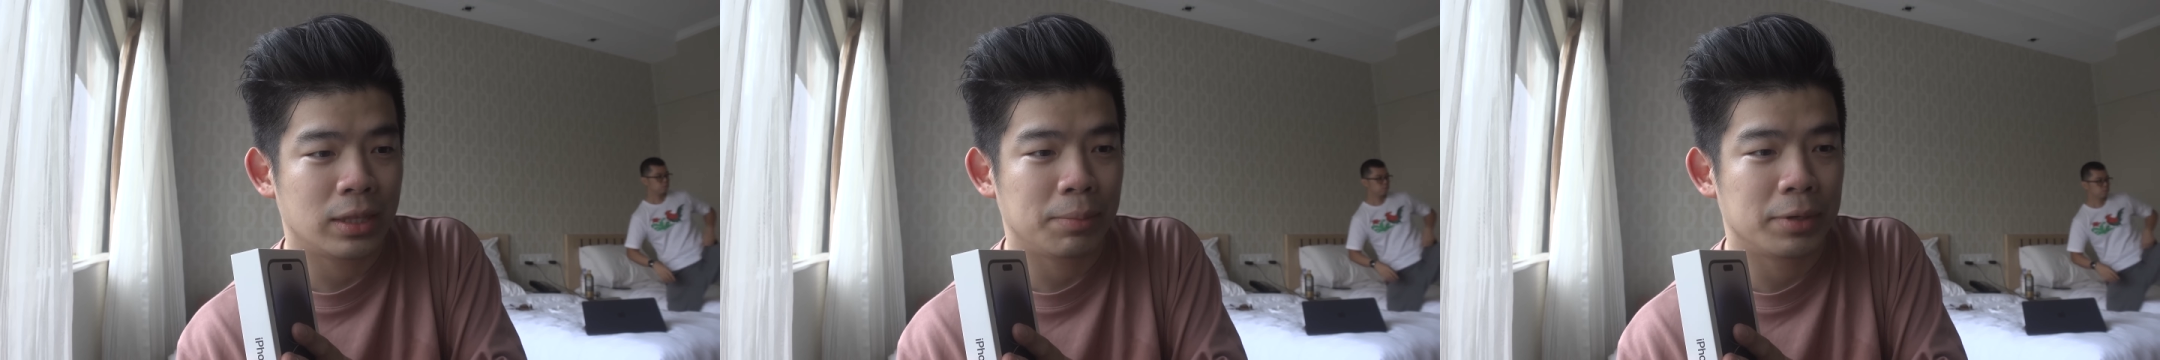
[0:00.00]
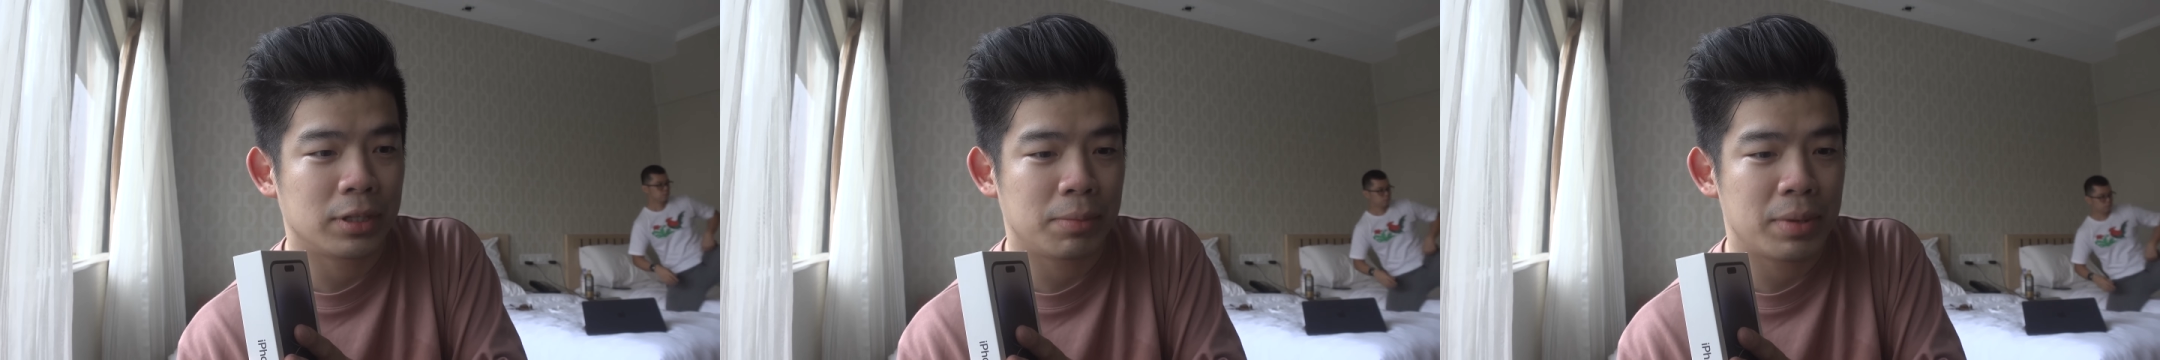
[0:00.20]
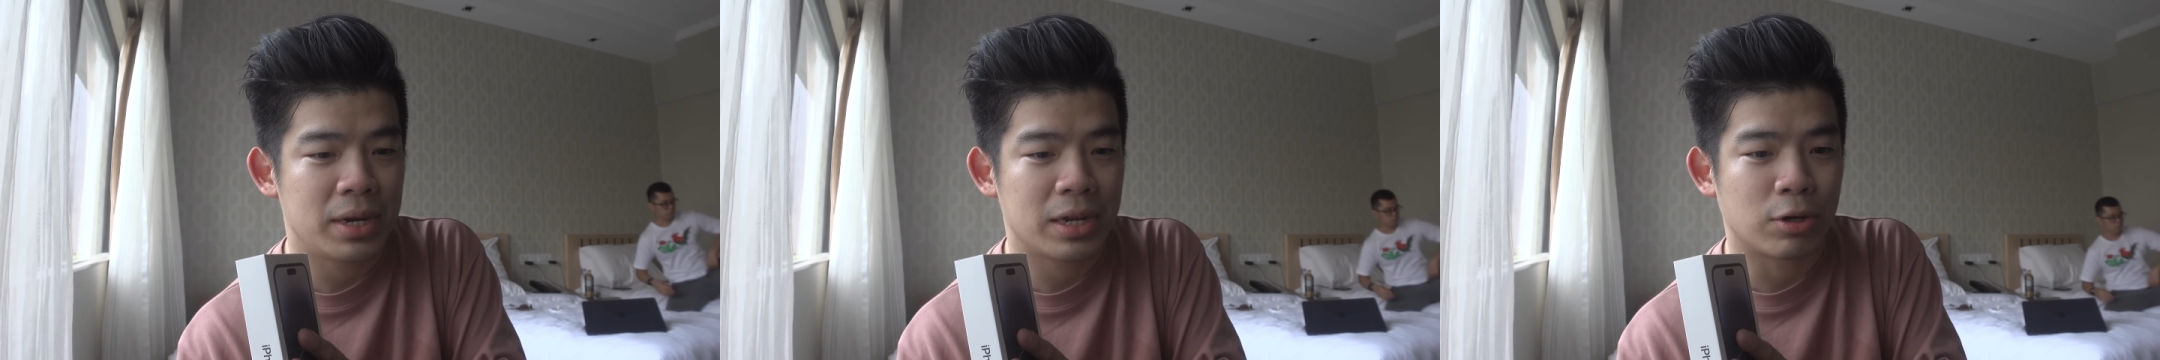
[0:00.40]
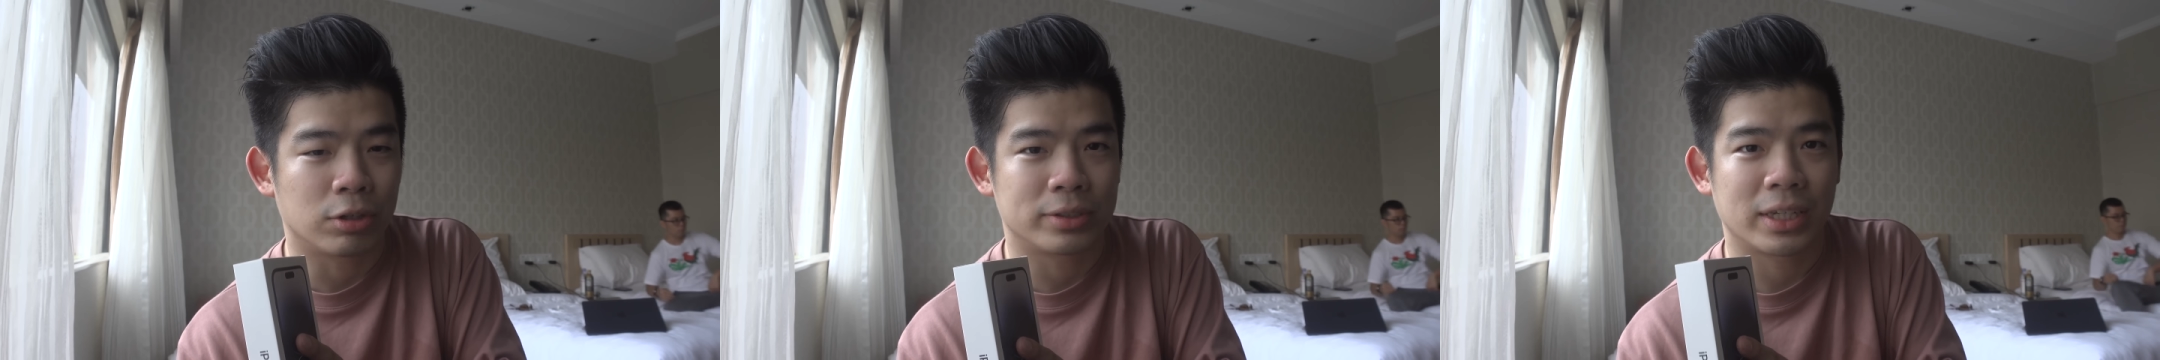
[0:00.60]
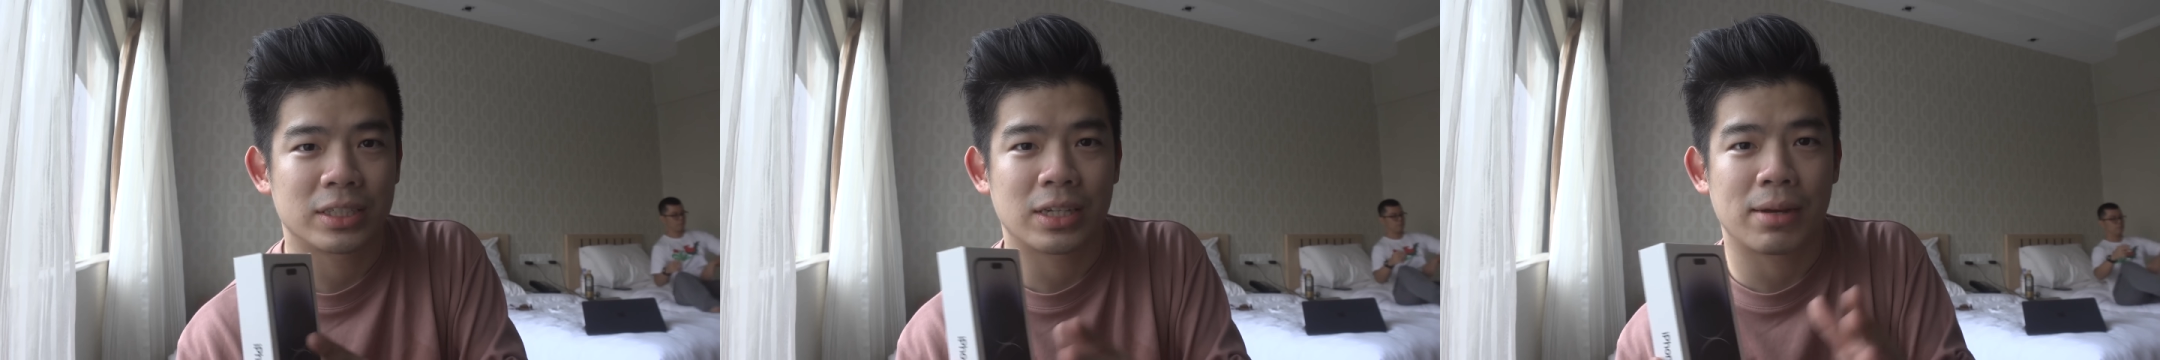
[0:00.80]
tiba-tiba di
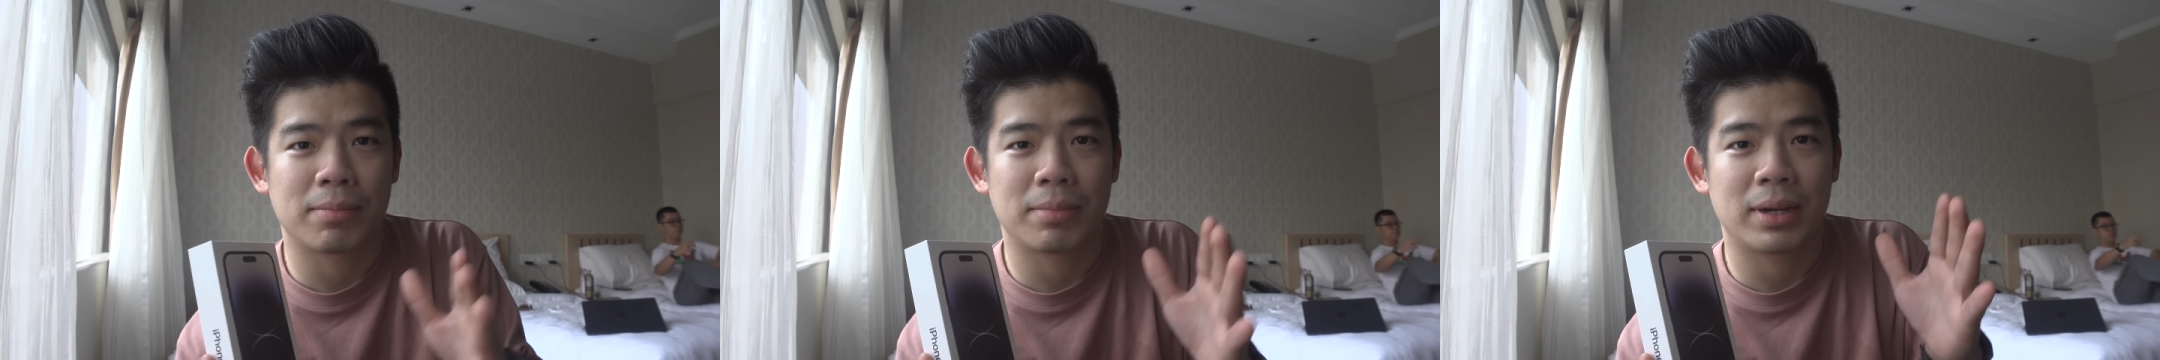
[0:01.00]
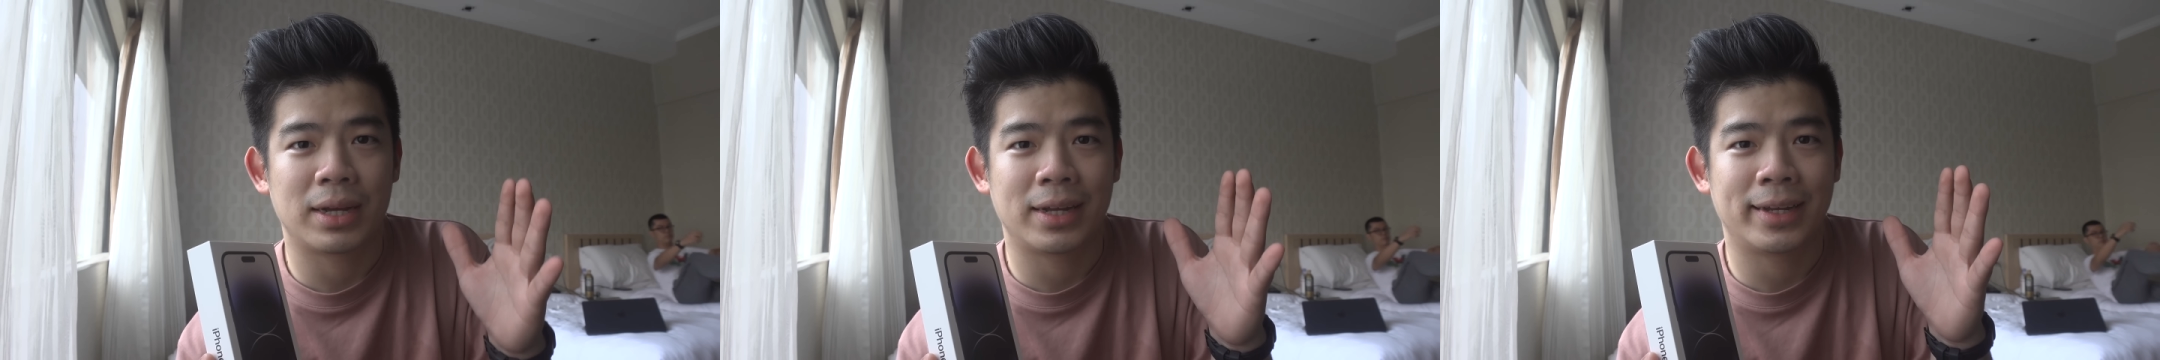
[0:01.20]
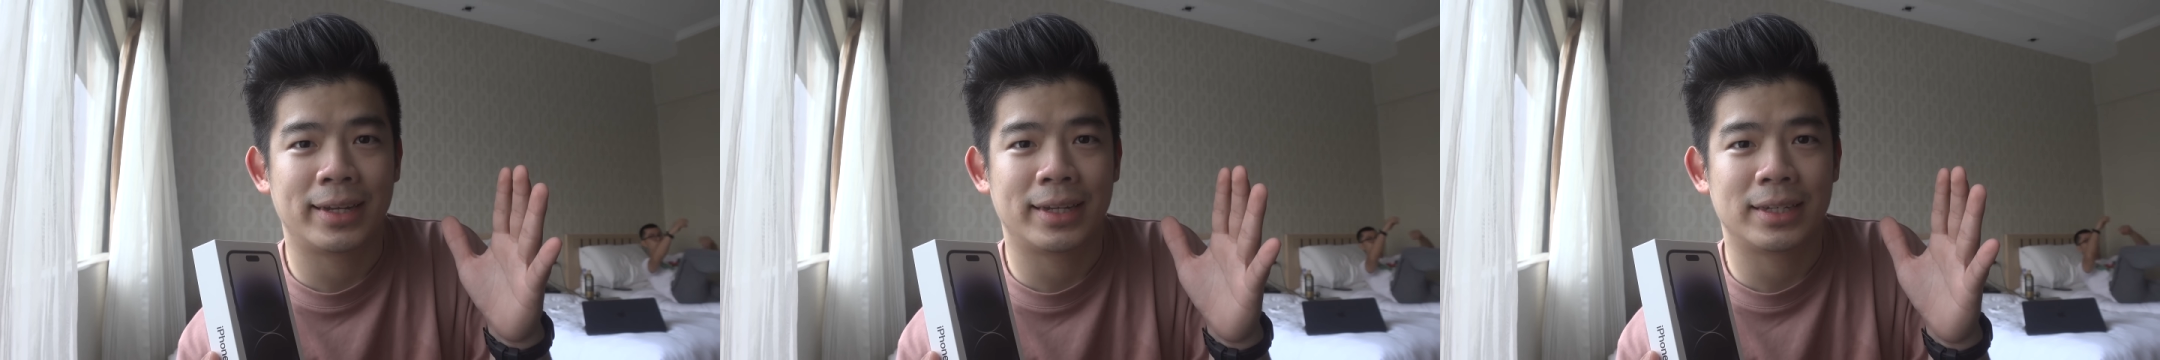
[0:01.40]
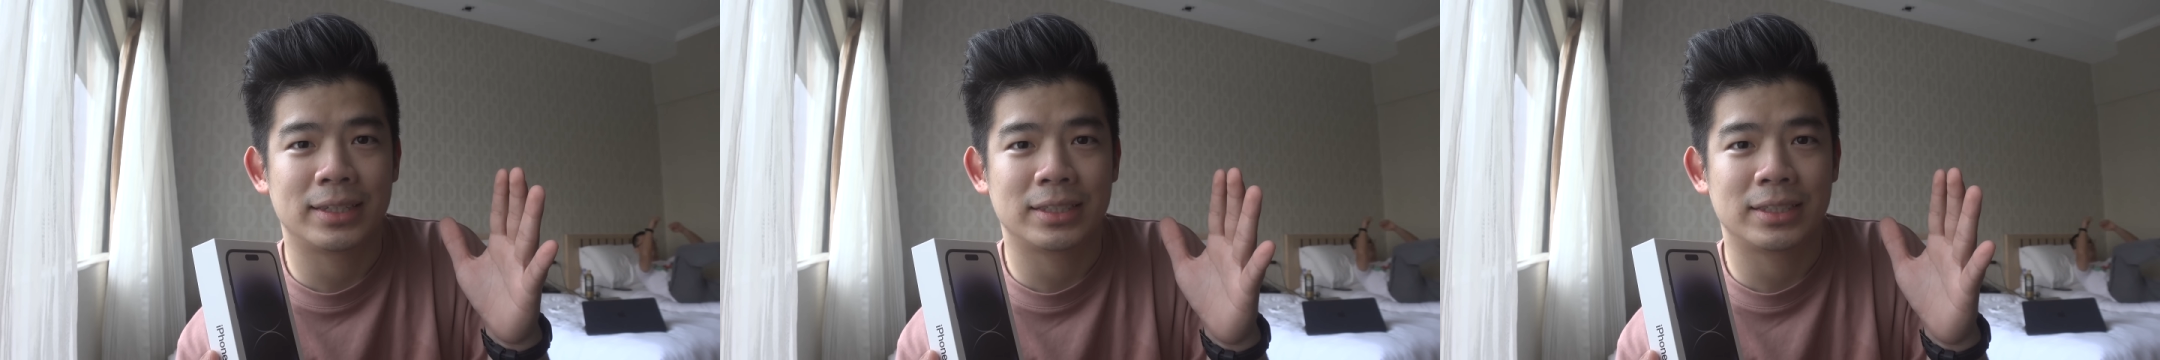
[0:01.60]
dikontak sama